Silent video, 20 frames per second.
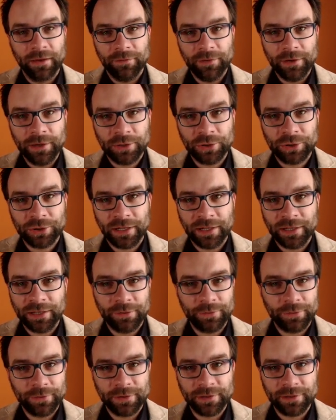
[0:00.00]
wir
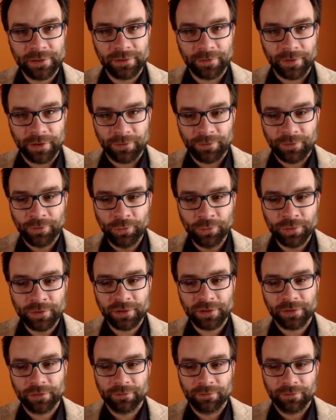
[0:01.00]
erstellen uns zwei
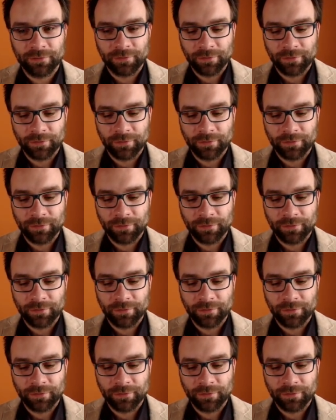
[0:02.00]
Fuß,